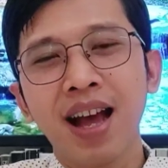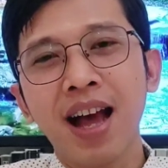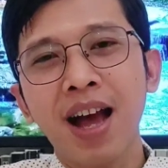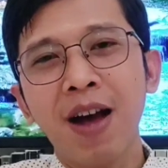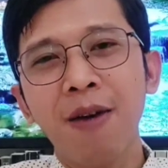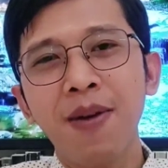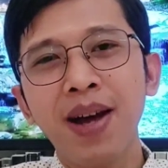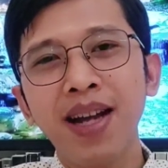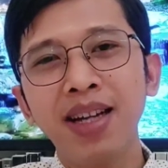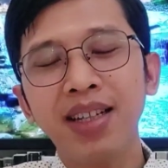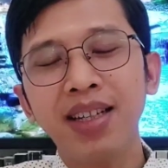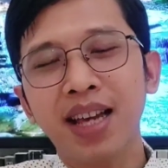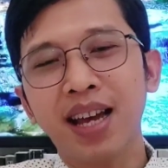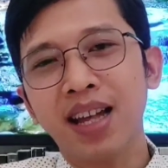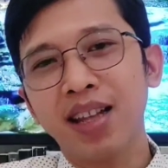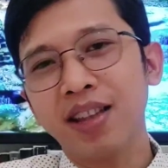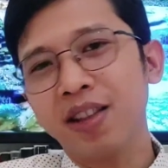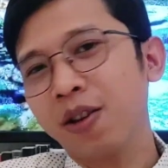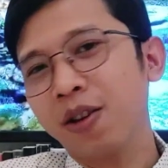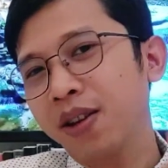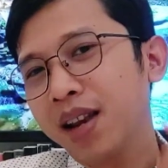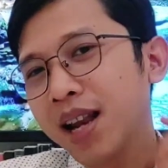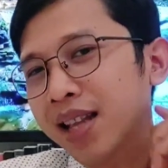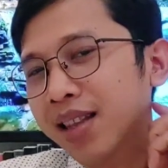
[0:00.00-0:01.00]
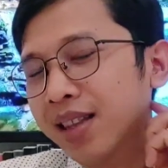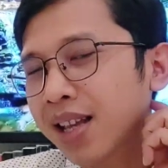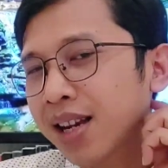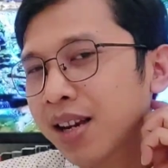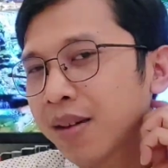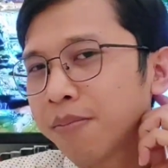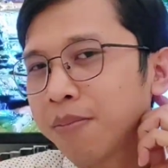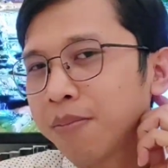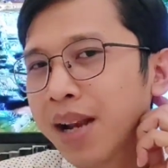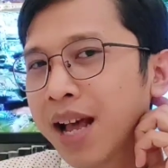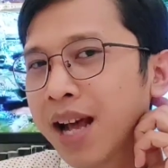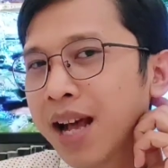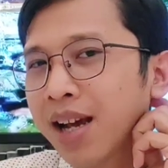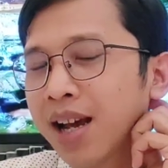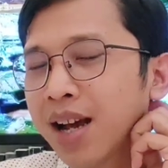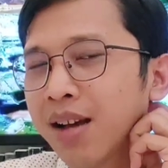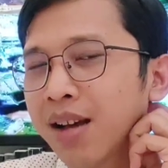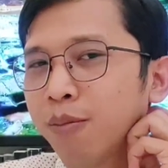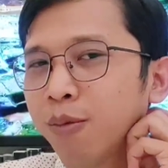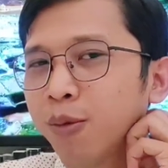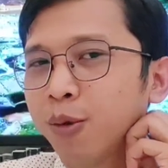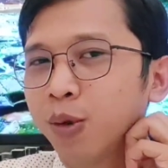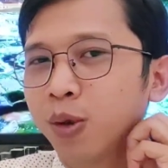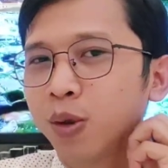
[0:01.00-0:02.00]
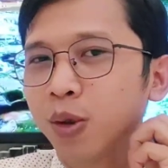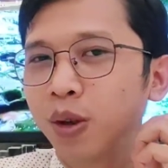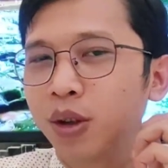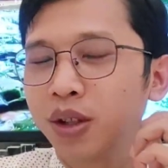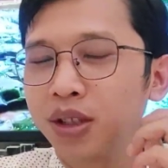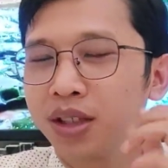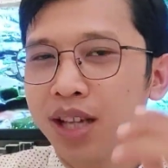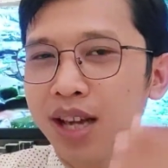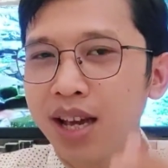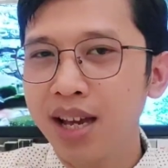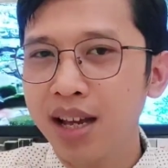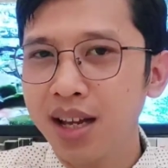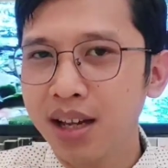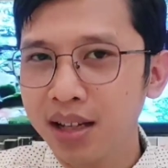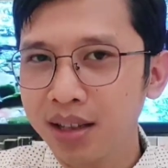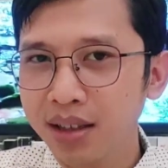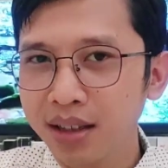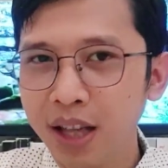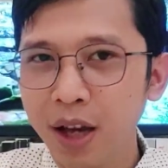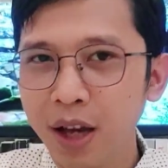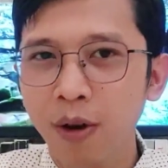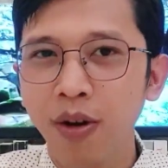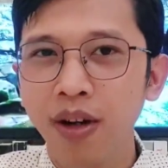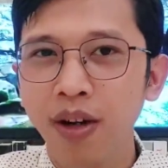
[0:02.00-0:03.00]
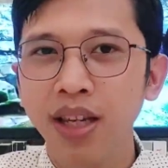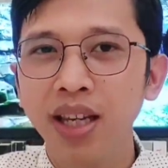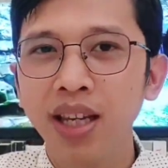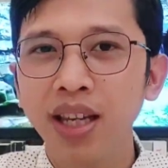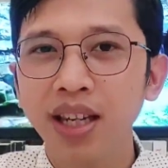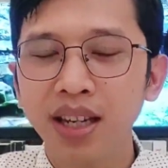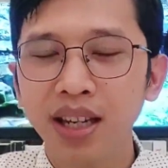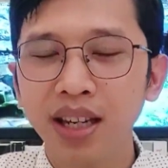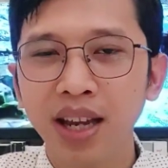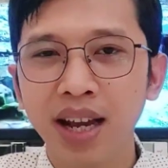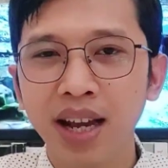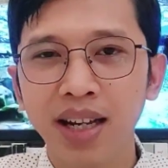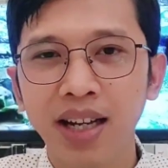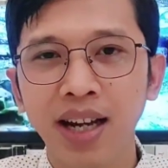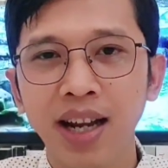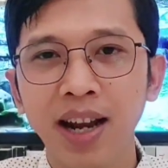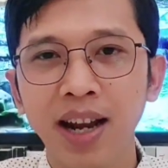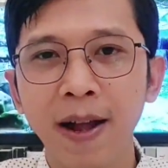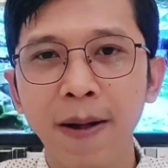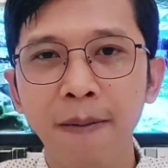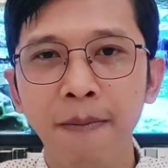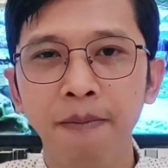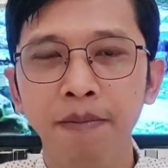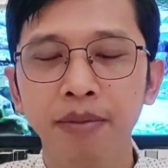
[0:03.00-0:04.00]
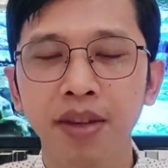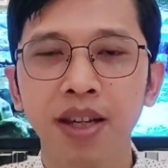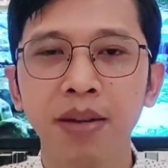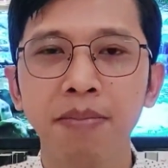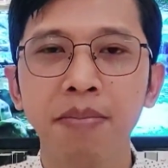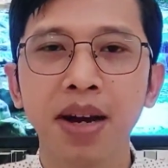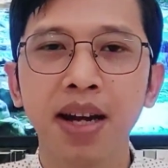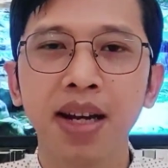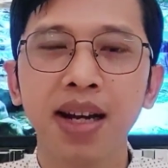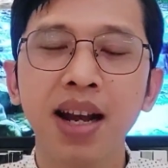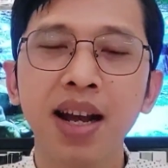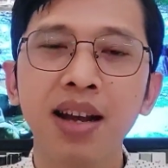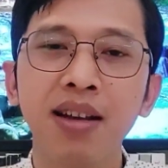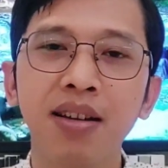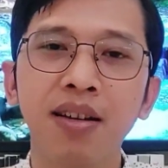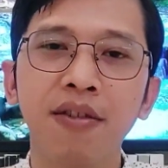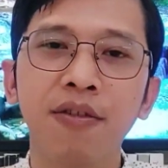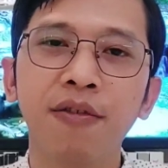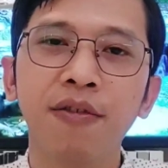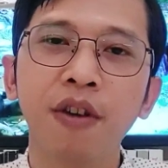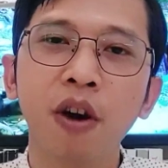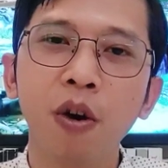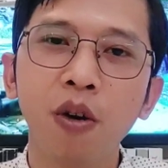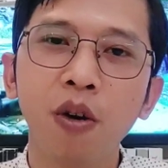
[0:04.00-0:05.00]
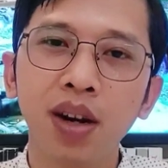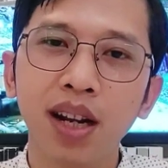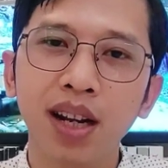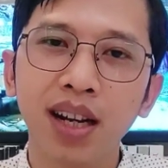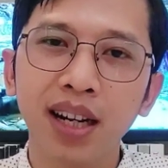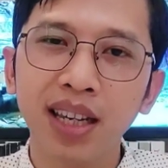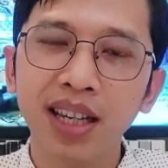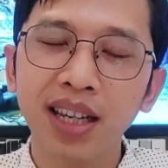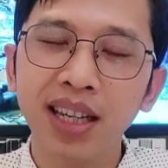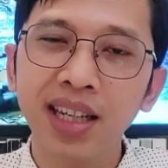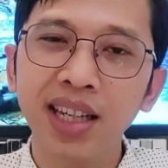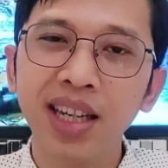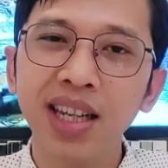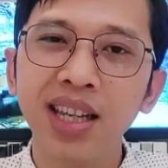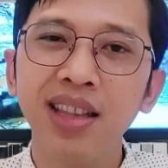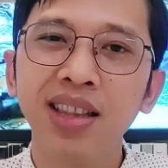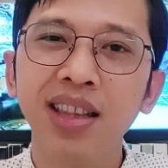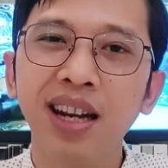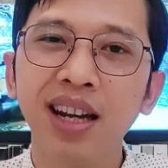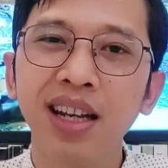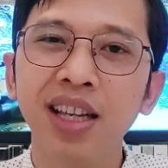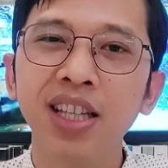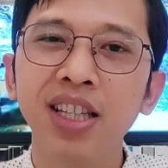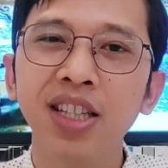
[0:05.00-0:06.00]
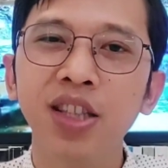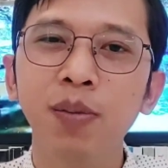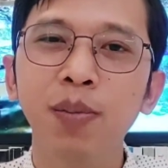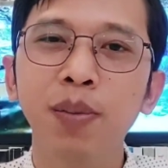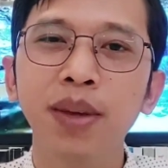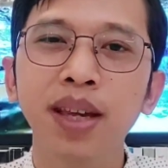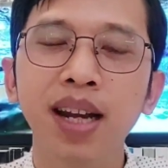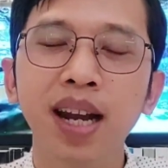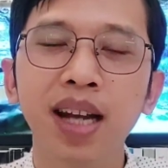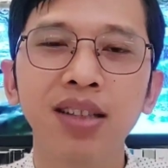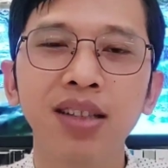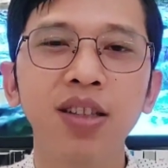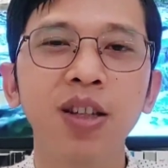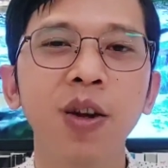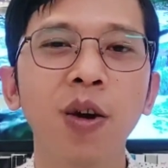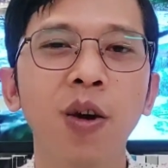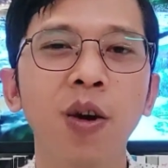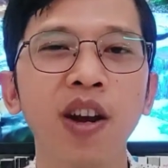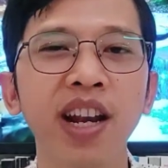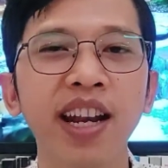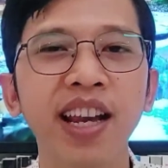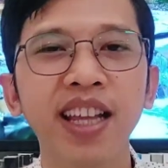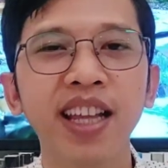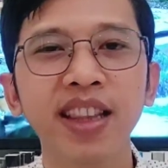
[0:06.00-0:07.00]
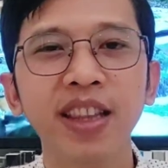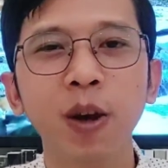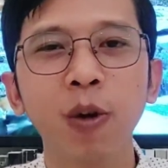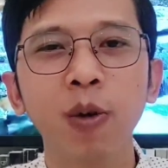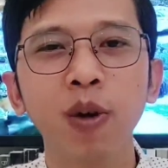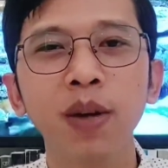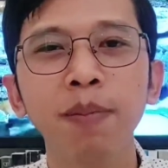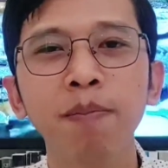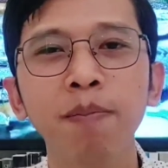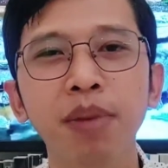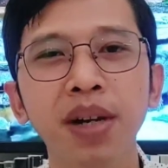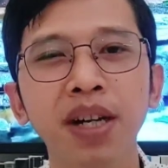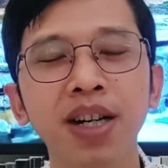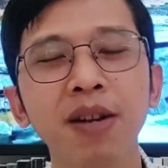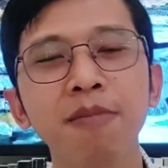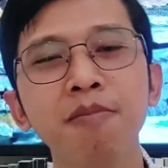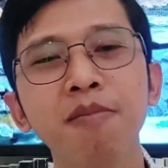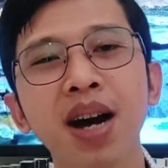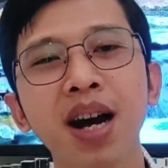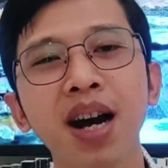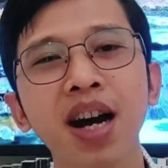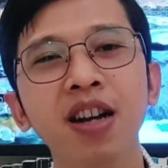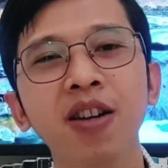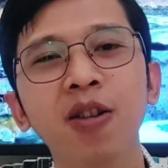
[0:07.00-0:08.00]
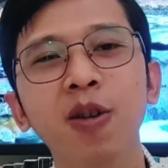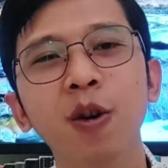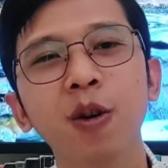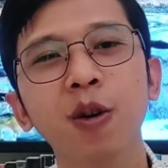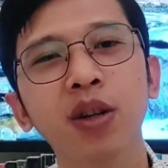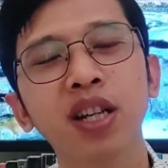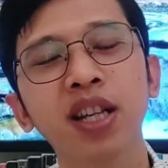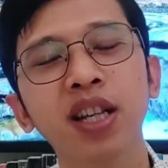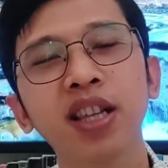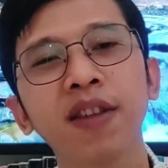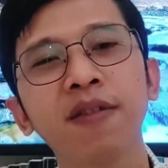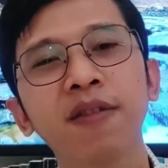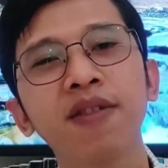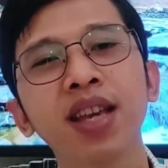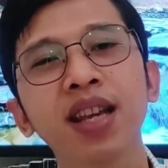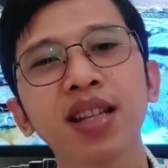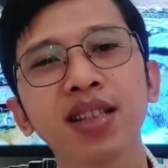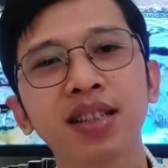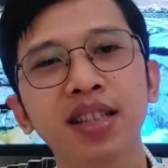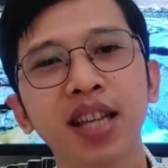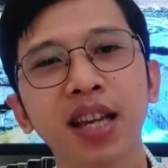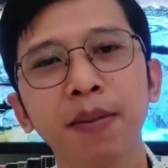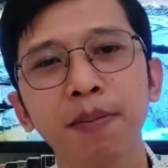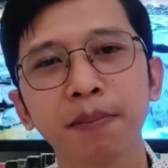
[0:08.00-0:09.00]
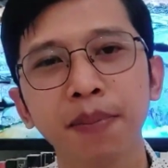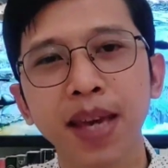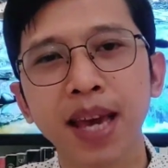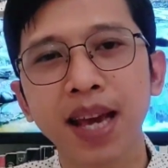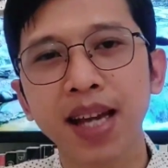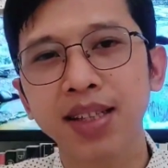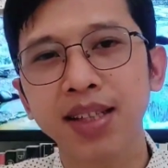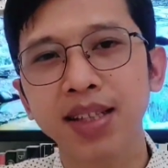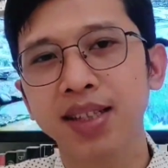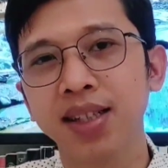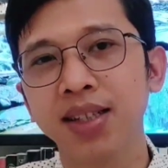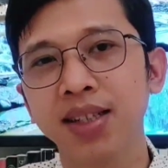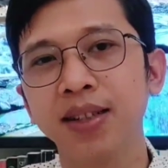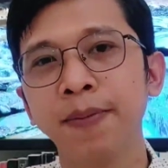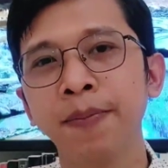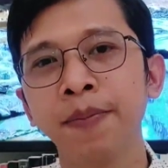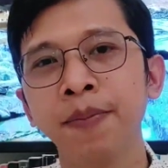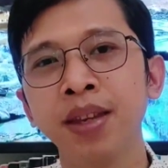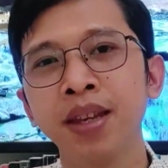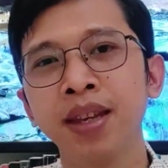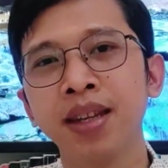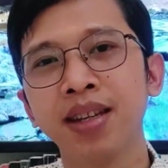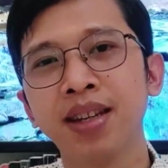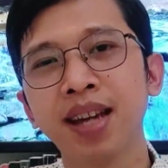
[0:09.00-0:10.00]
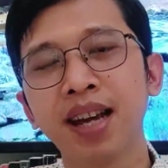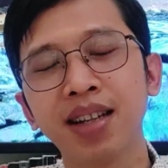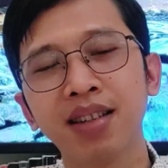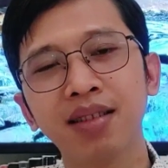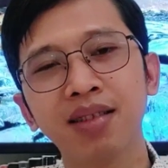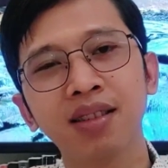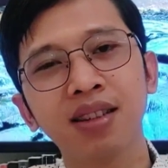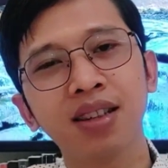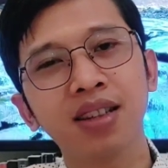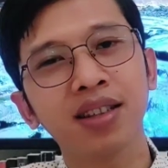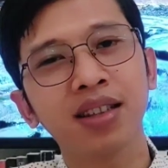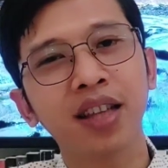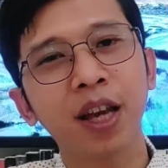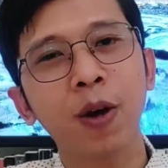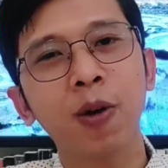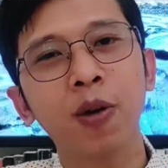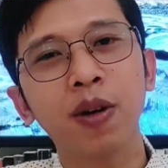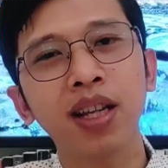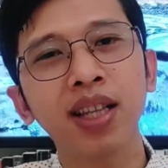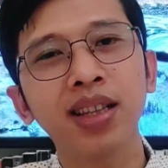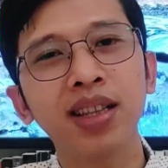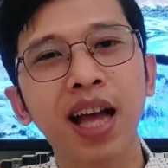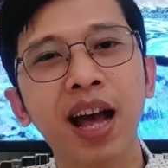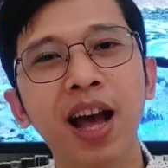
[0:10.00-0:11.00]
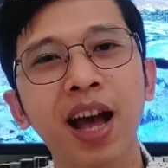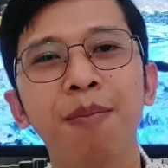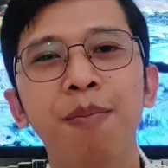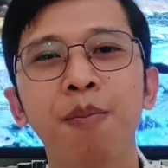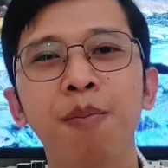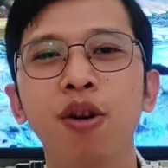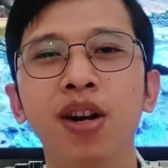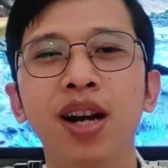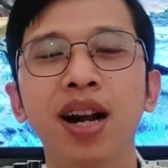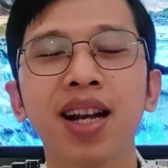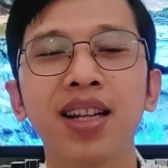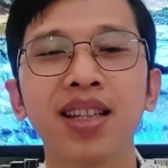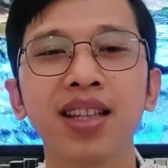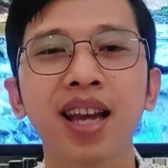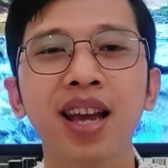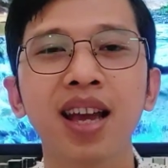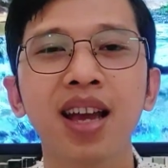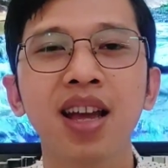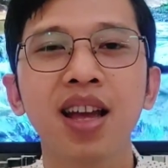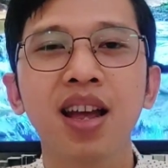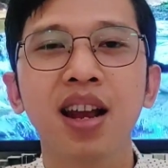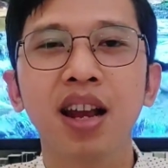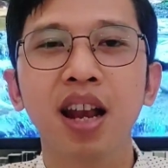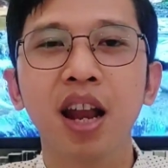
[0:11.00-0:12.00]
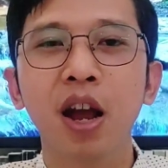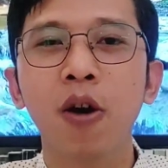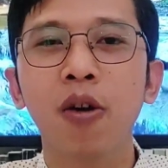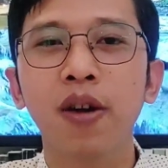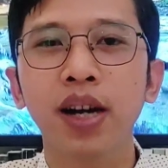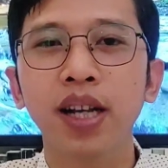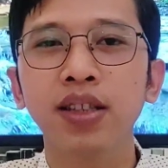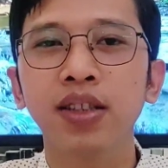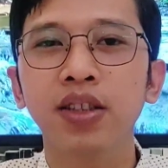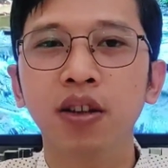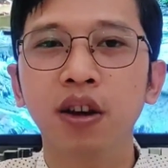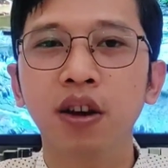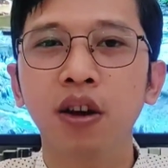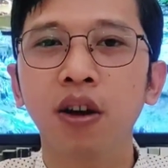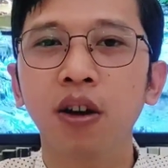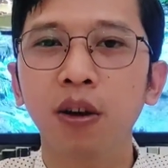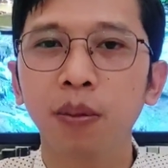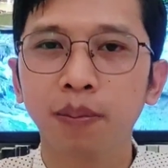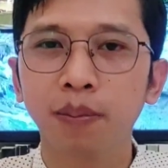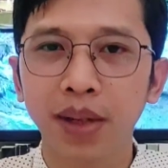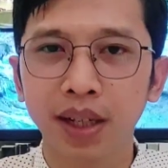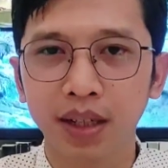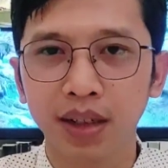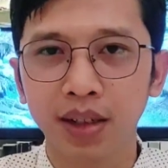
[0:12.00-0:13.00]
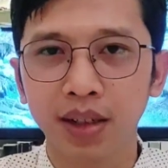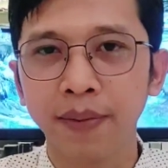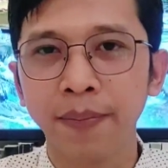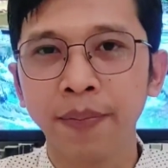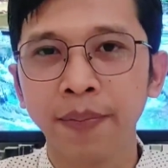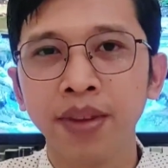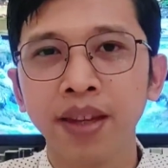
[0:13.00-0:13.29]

Awalnya atau latar belakang munculnya teori ini adalah di mana Fowler ini terinspirasi oleh teori perkembangan kognitifnya Jean Piaget dan teori tahap moralnya Lawrence Kohlberg